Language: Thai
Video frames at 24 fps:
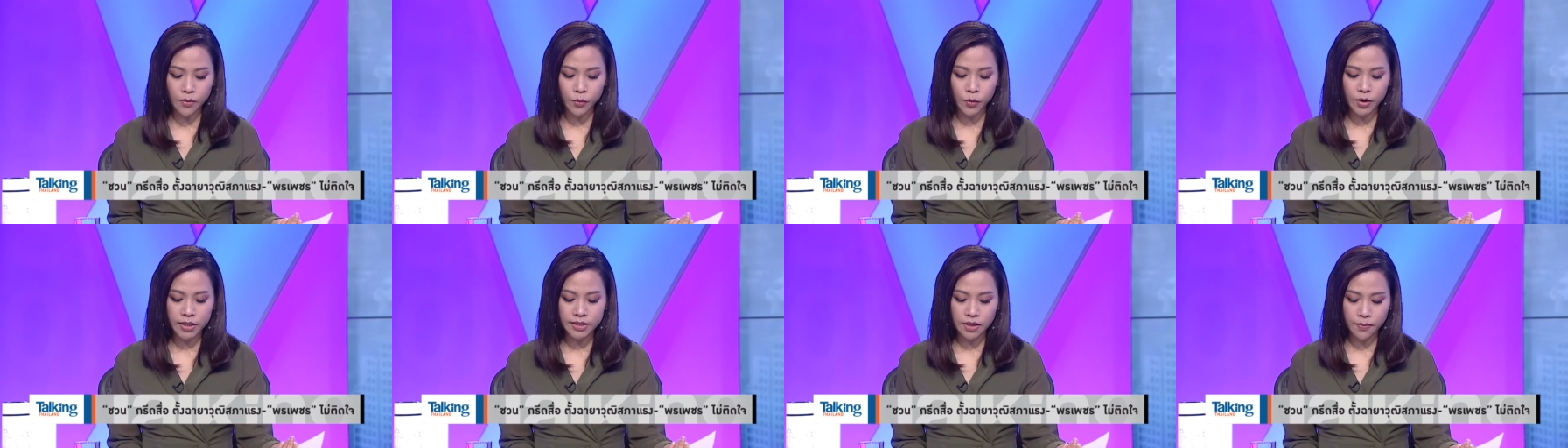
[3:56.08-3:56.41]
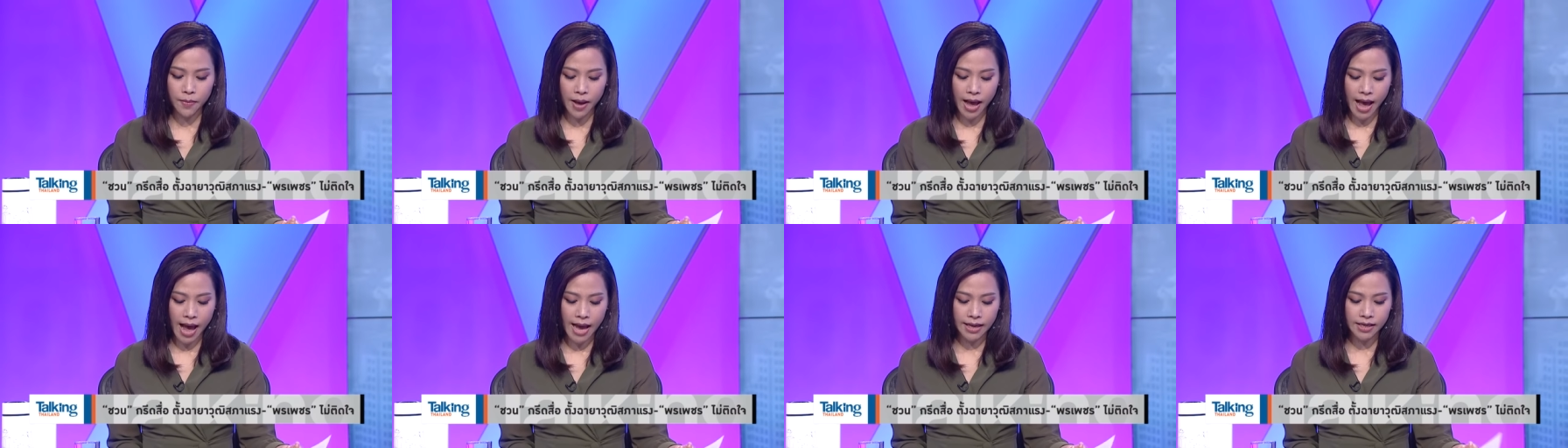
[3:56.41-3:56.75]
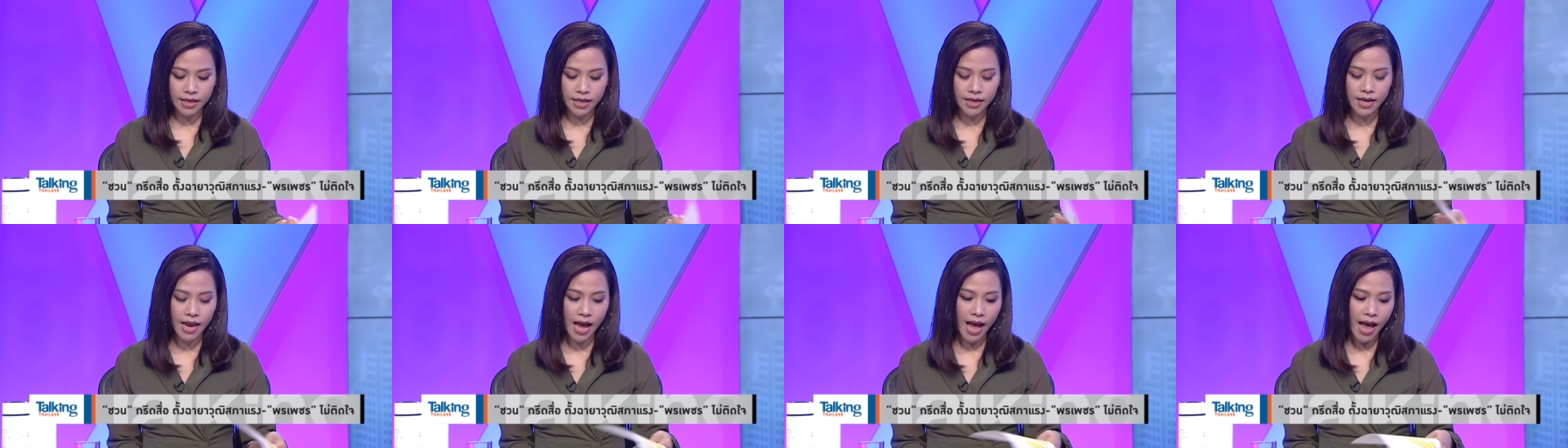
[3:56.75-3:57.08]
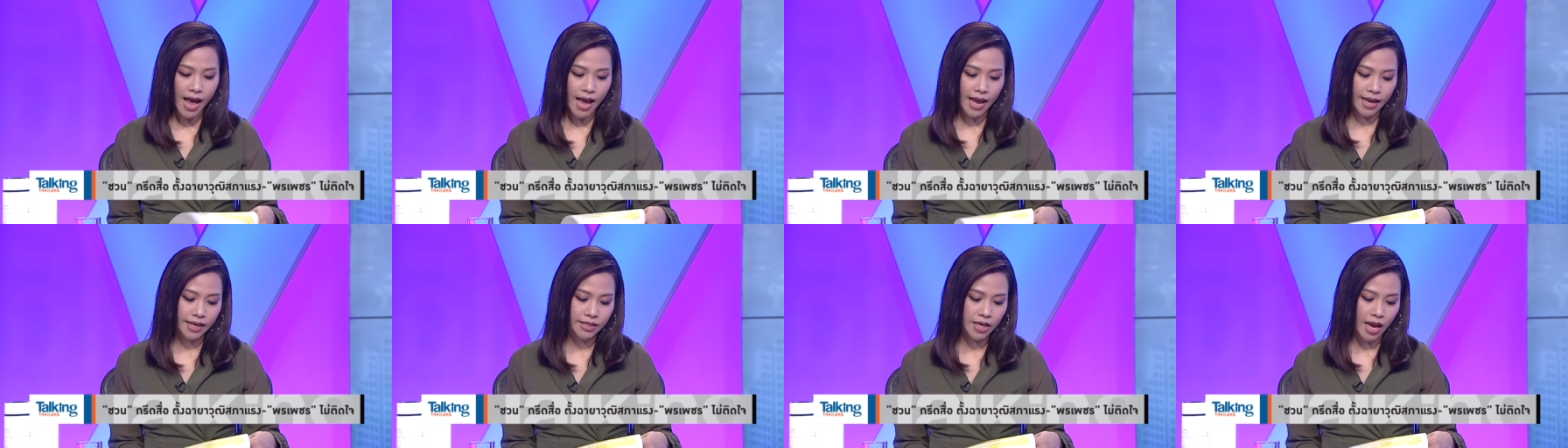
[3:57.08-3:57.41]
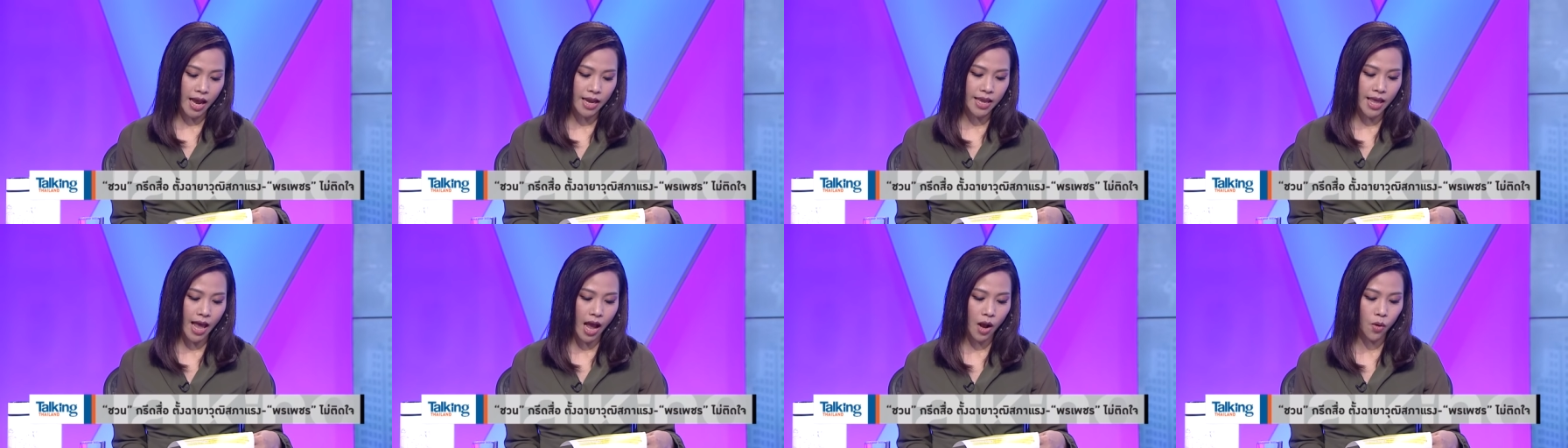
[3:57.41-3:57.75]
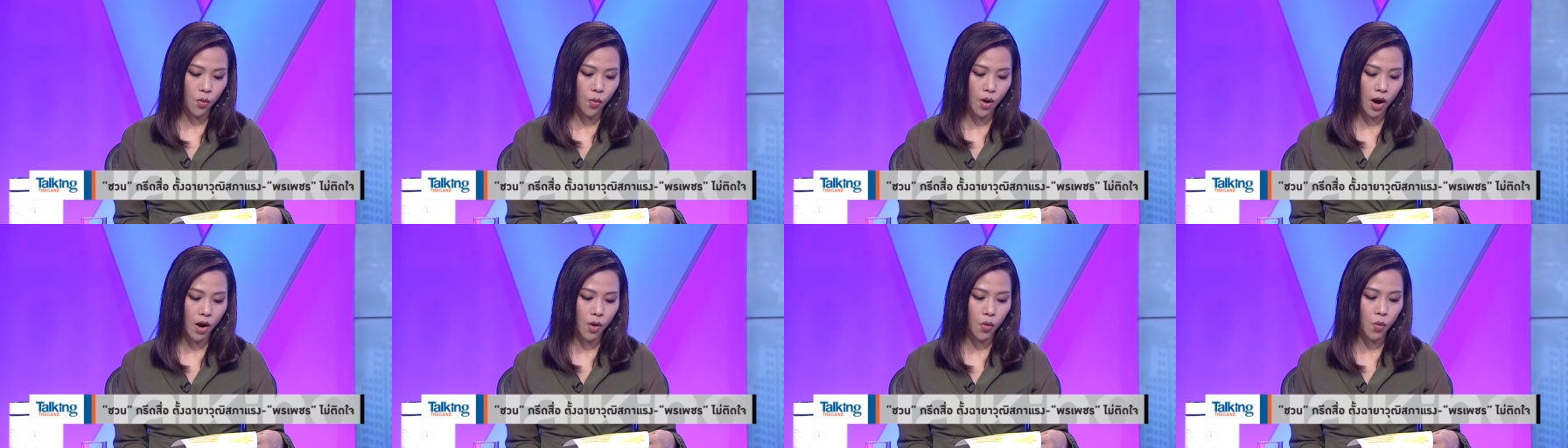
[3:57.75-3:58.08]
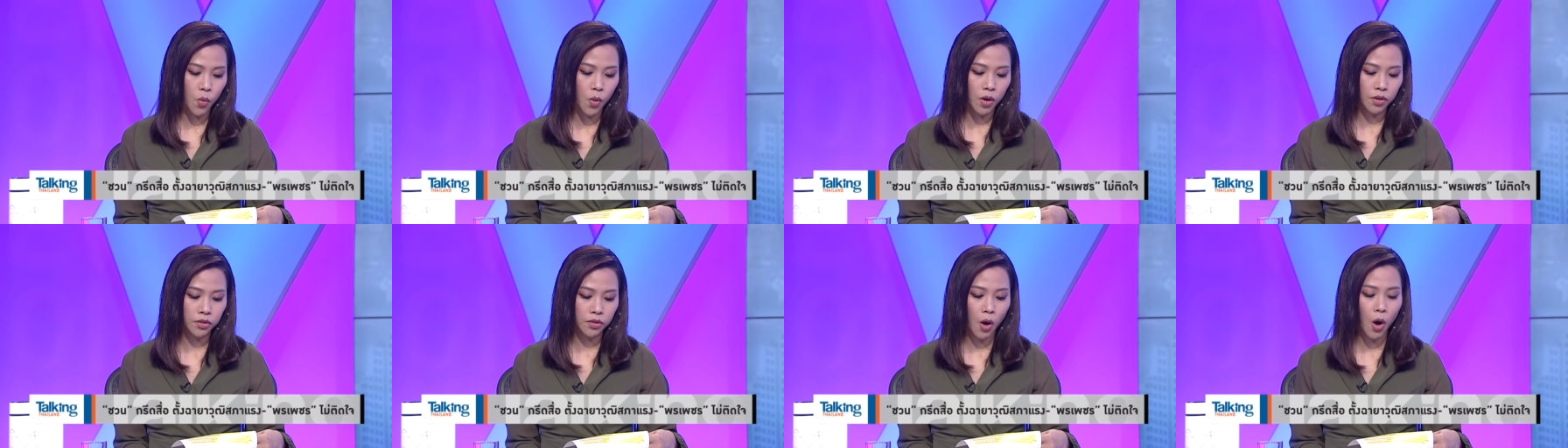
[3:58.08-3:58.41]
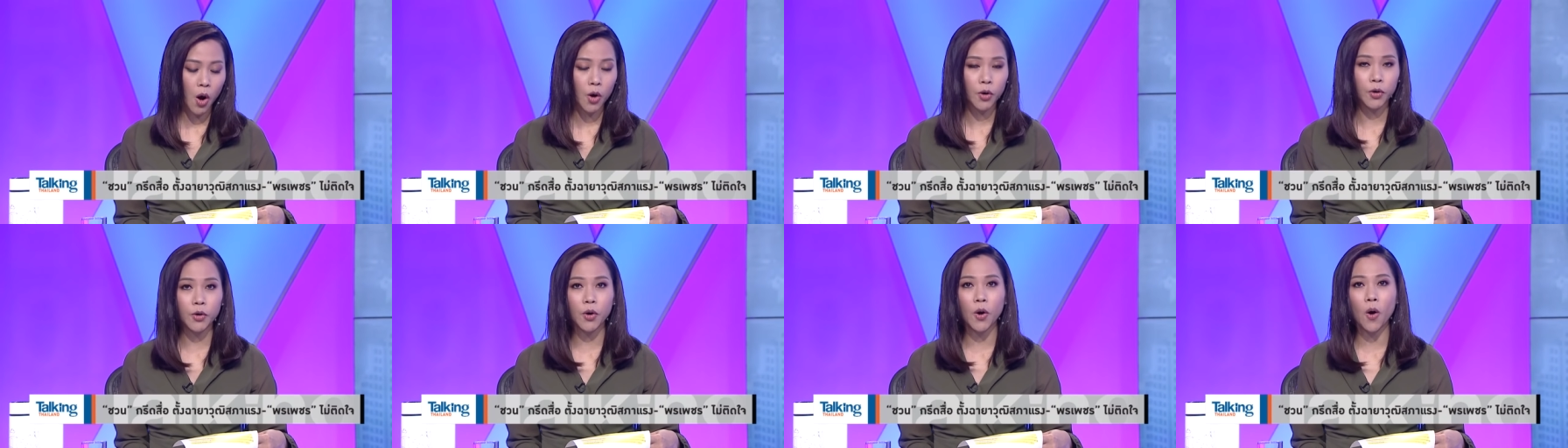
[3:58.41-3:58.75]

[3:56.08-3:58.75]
วุฒิสภาที่ได้ ฉายาว่าหัวต่อ